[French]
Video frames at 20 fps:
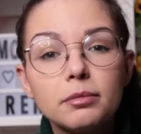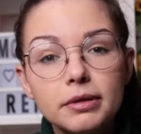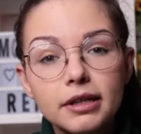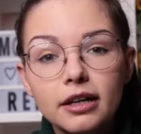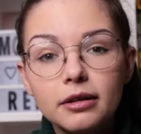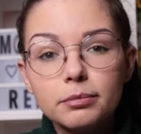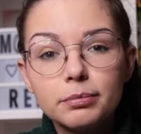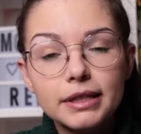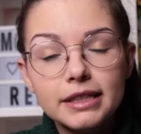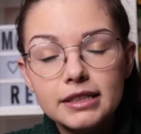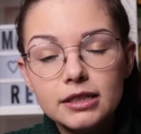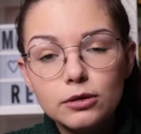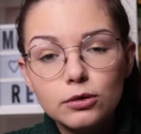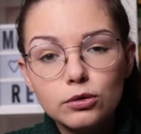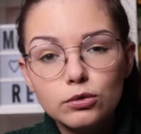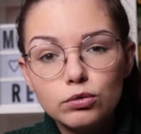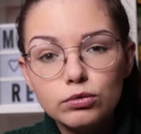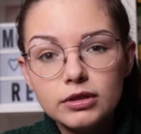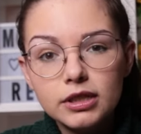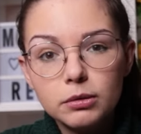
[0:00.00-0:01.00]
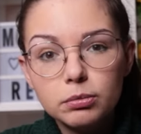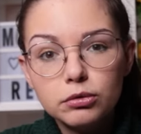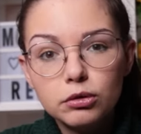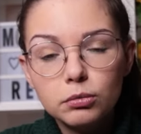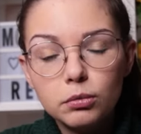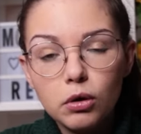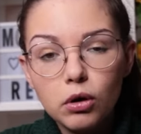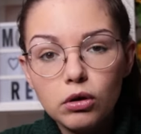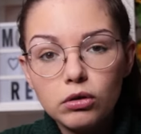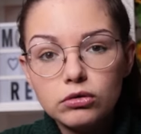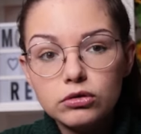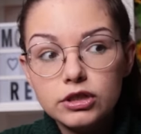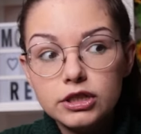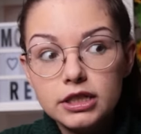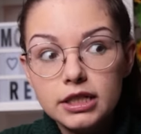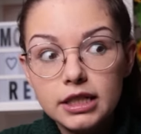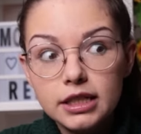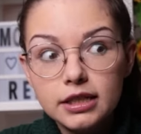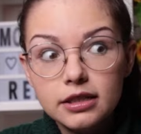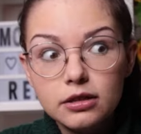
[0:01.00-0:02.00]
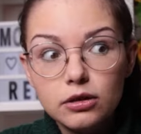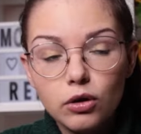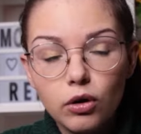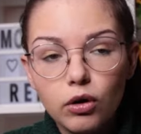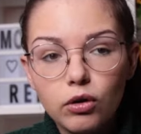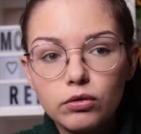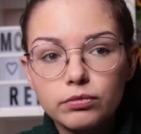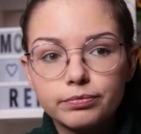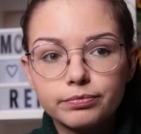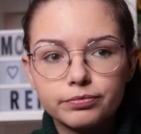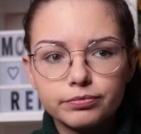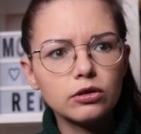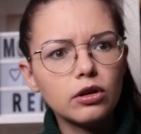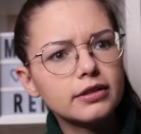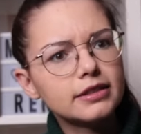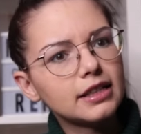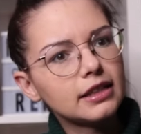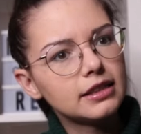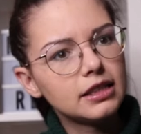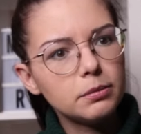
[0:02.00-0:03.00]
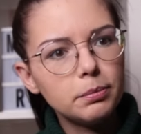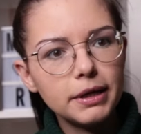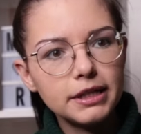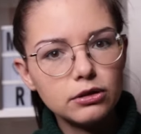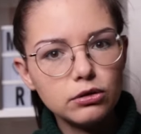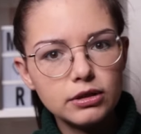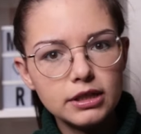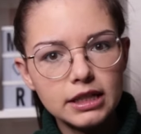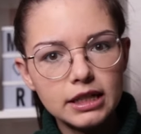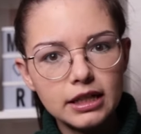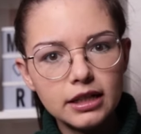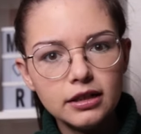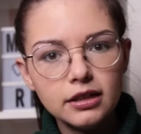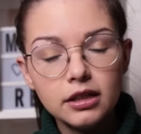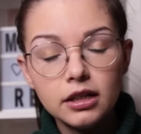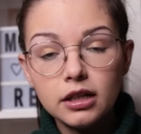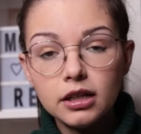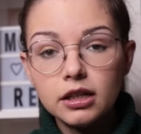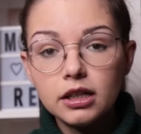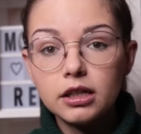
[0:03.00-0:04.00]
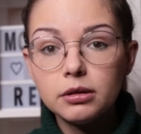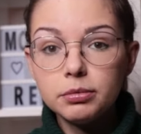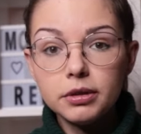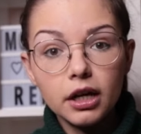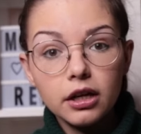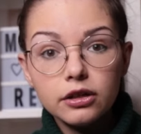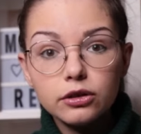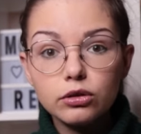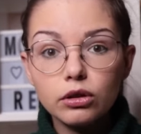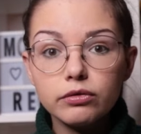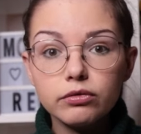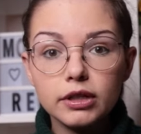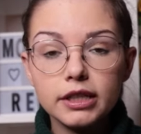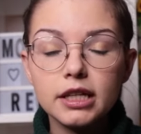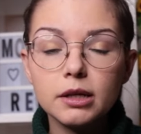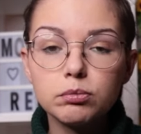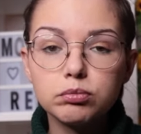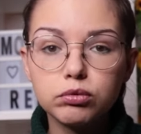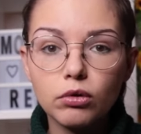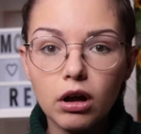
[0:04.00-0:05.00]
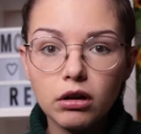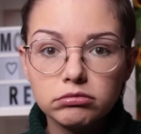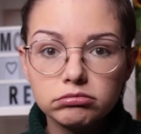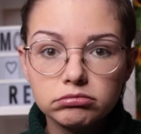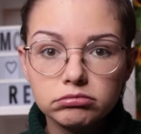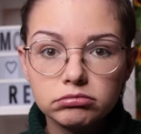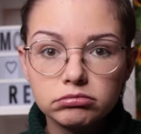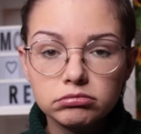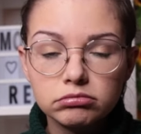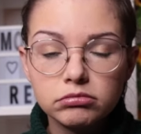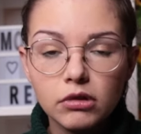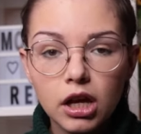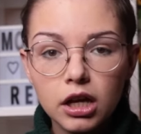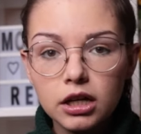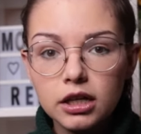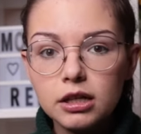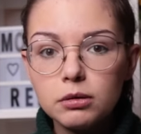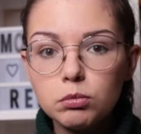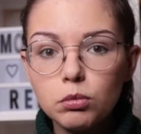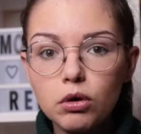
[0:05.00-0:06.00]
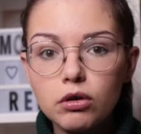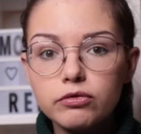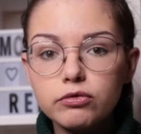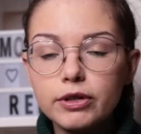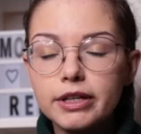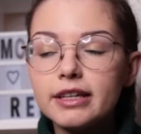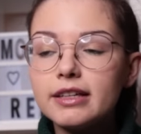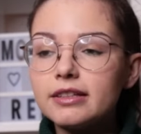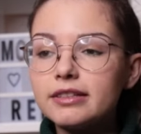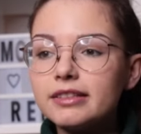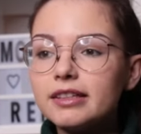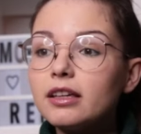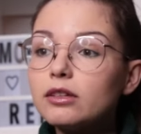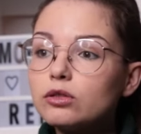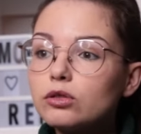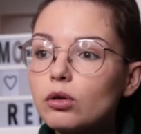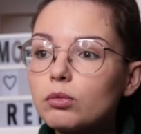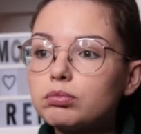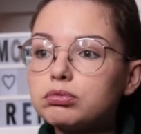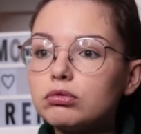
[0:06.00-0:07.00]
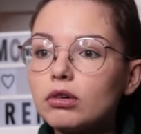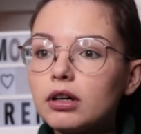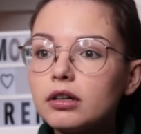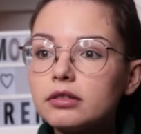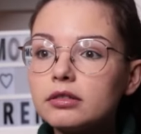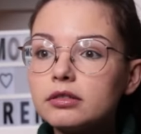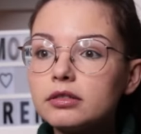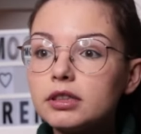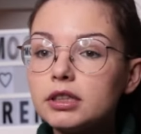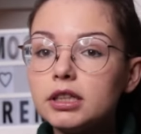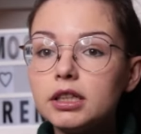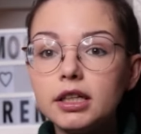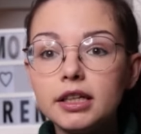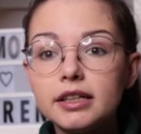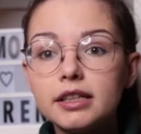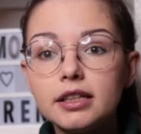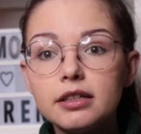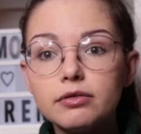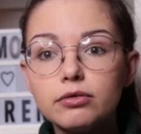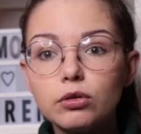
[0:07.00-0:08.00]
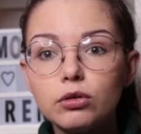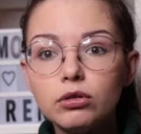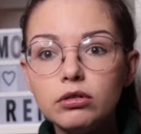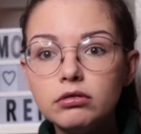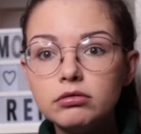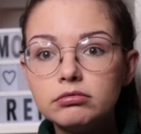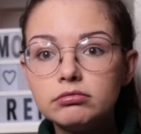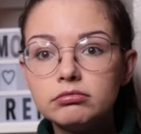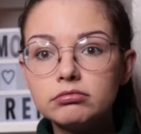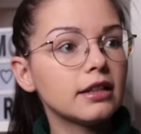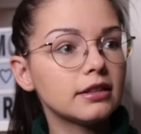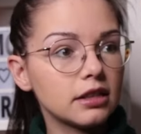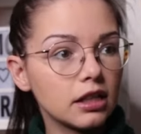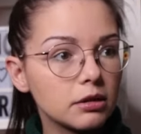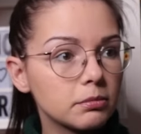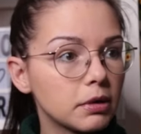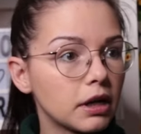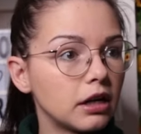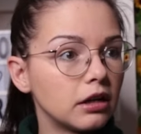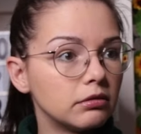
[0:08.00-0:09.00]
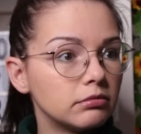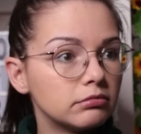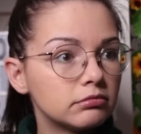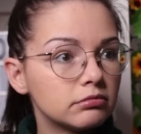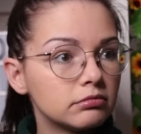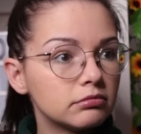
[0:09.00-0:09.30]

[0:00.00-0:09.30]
eh bien, parce que tout simplement, Chine quand, ça dépasse le délai, eh bien, ils t'envoient des points. Ils m'ont envoyé 500 points qui équivaut à 5 balles.